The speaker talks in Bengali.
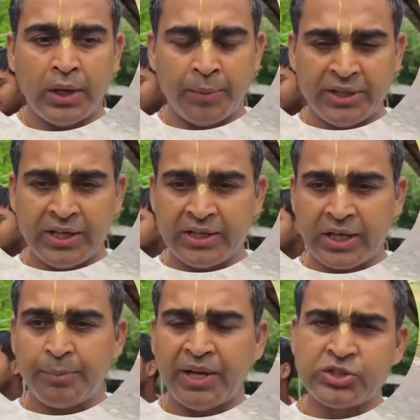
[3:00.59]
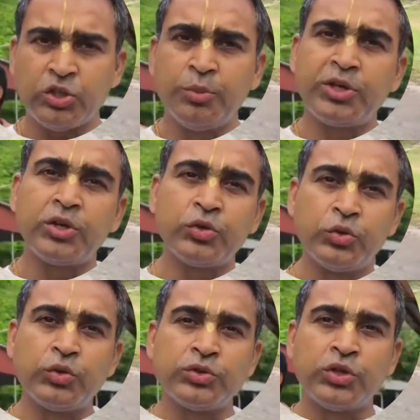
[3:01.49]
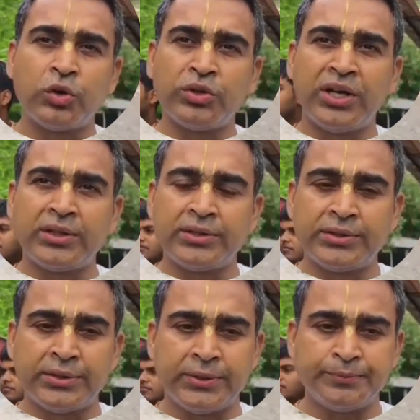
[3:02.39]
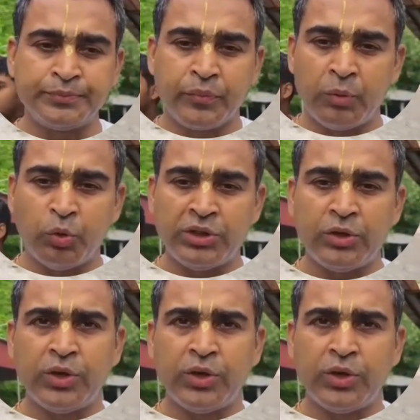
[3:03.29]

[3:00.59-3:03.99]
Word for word: আমাদের এখান থেকে পাঁচ কিলোমিটার দূর জগন্নাথ মন্দির